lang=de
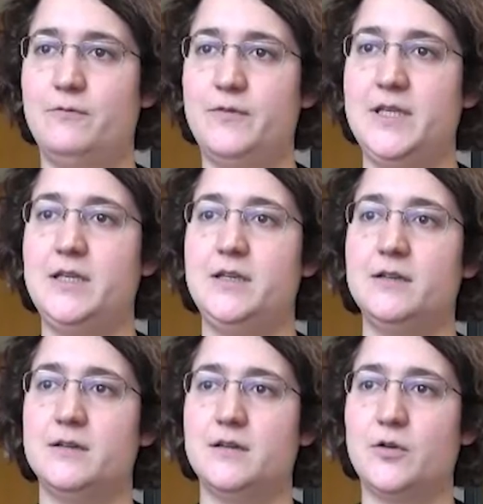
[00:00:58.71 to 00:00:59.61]

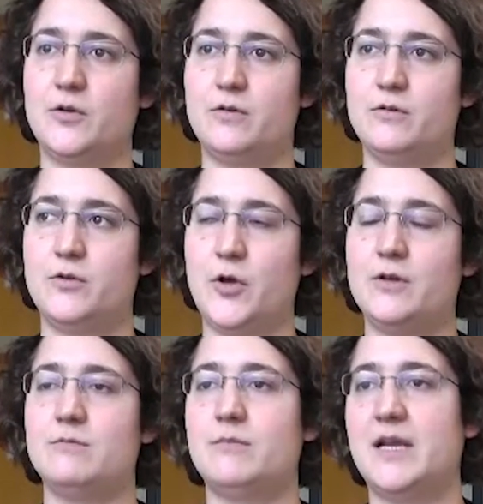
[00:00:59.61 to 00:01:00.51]
wie
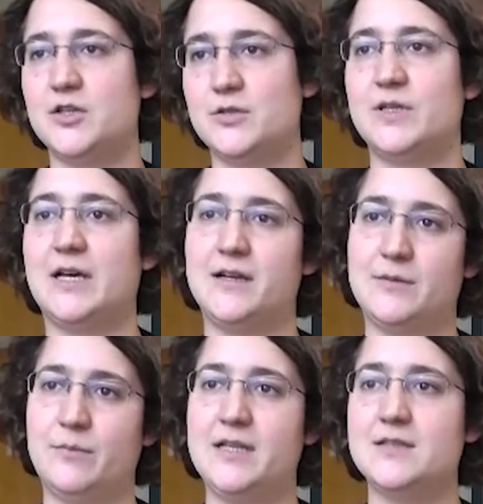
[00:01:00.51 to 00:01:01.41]
können Menschen mit einer
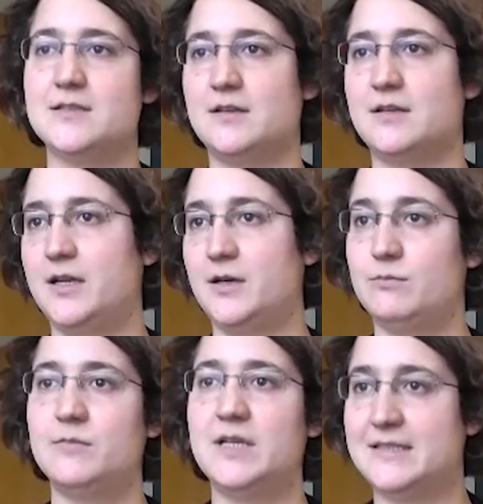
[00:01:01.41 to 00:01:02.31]
Demenz an
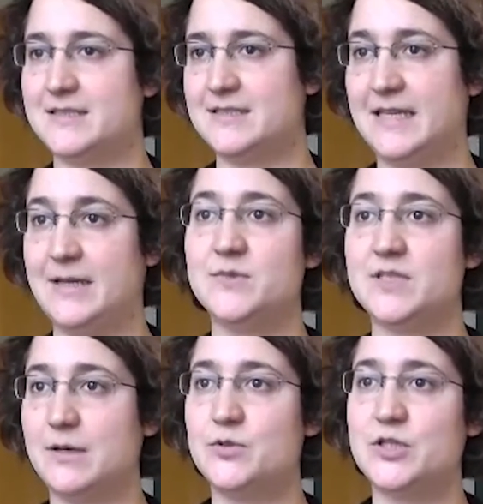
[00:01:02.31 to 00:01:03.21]
ihrem letzten
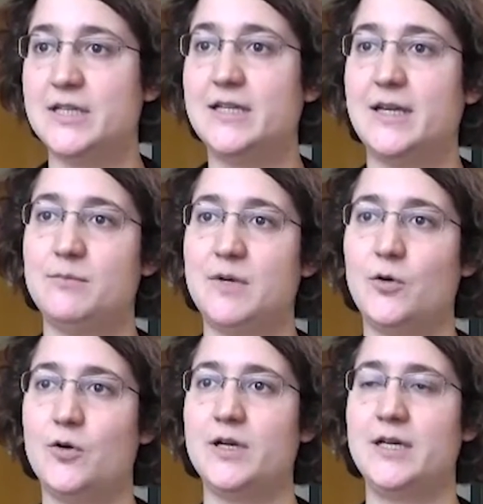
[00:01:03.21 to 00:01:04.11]
Lebensabschnitt eben auch